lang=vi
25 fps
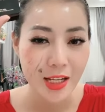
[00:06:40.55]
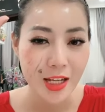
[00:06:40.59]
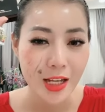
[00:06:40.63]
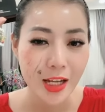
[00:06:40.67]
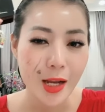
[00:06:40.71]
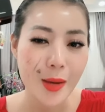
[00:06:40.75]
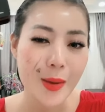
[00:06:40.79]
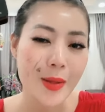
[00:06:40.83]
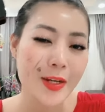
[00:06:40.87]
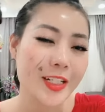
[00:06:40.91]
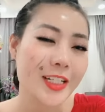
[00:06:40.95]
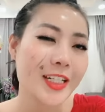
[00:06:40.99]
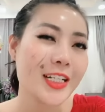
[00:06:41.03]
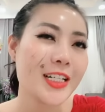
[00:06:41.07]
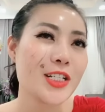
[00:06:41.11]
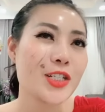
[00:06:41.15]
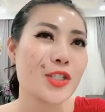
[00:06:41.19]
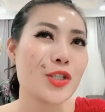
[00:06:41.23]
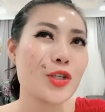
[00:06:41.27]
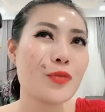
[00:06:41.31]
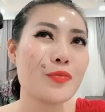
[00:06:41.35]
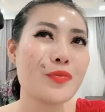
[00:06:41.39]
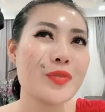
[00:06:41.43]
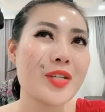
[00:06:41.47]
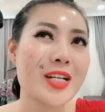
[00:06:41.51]
Các bạn cái hình
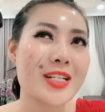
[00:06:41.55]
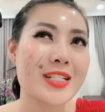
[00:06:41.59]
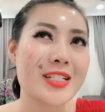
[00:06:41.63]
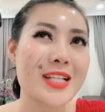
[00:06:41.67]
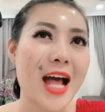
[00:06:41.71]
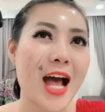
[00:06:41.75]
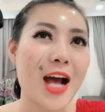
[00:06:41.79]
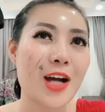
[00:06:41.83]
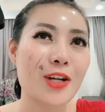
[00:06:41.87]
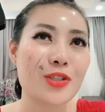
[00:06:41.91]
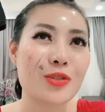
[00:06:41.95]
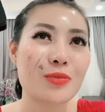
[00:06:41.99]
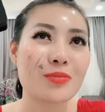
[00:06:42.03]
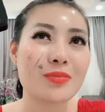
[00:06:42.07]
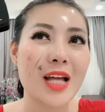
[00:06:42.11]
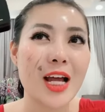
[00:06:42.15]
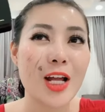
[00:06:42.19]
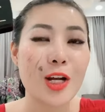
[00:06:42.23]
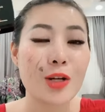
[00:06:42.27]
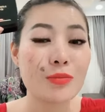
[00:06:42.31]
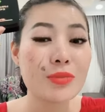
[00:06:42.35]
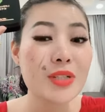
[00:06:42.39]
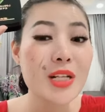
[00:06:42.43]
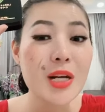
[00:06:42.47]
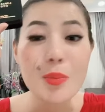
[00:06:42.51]
dung như là da của chúng ta
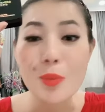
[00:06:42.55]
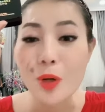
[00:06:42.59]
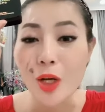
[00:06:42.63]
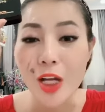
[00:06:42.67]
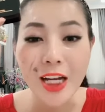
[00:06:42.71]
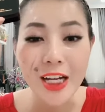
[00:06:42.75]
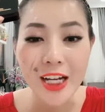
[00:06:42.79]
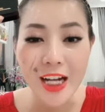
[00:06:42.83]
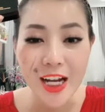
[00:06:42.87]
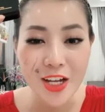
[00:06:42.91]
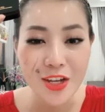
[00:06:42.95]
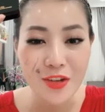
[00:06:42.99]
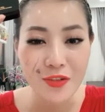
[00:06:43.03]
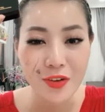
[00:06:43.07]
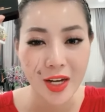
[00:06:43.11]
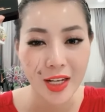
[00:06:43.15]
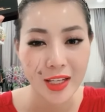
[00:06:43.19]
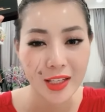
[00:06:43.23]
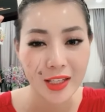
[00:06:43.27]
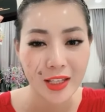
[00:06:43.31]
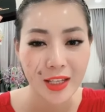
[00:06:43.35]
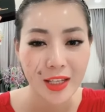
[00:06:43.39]
nó cũng như là một cái cây vậy.